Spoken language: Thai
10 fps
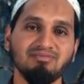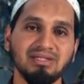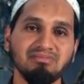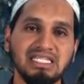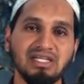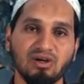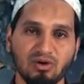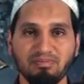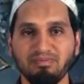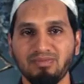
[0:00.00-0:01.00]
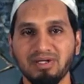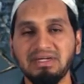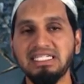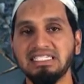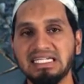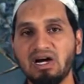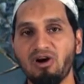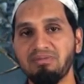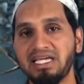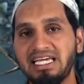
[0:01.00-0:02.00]
มันไม่ครบ มันไม่ถึงข
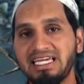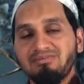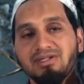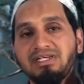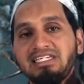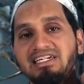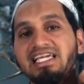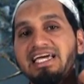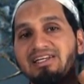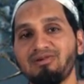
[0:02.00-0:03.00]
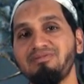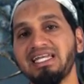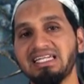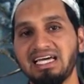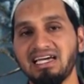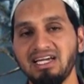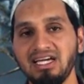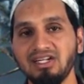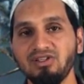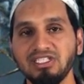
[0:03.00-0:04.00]
อบเขต มันไม่ถึงเกณฑ์ของมันนะฮะ
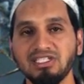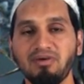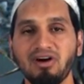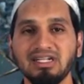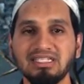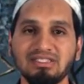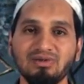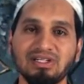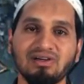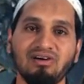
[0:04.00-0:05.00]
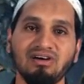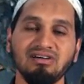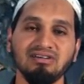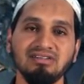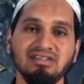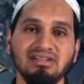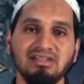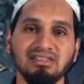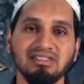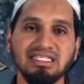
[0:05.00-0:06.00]
โดยเฉพาะในส่วนของ
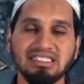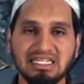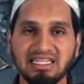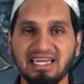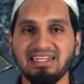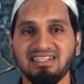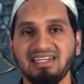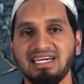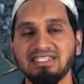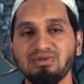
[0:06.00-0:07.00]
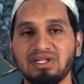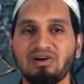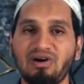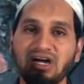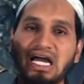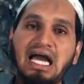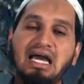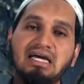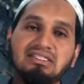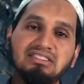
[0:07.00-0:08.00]
ที่สังเกตเนี่ยนะฮะ ส่วนของ
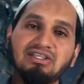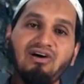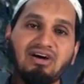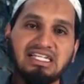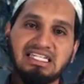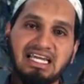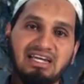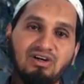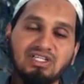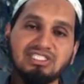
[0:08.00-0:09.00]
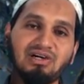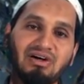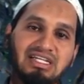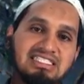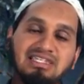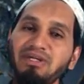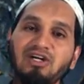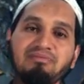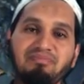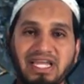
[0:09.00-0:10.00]
ศอกเนี่ยนะฮะ ข้อศอกเนี่ยจะไม่
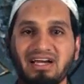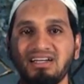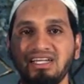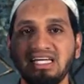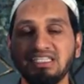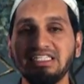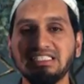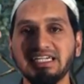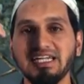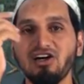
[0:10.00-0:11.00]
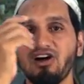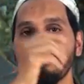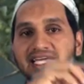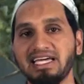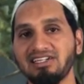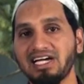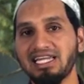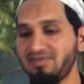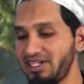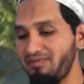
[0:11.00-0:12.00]
ค่อยเปียก จริงๆ แล้วขอบเขตของกา
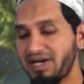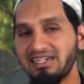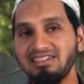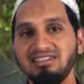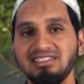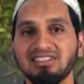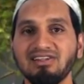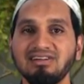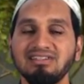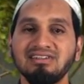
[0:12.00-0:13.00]
รทำละหมาดก็คือจะต้อง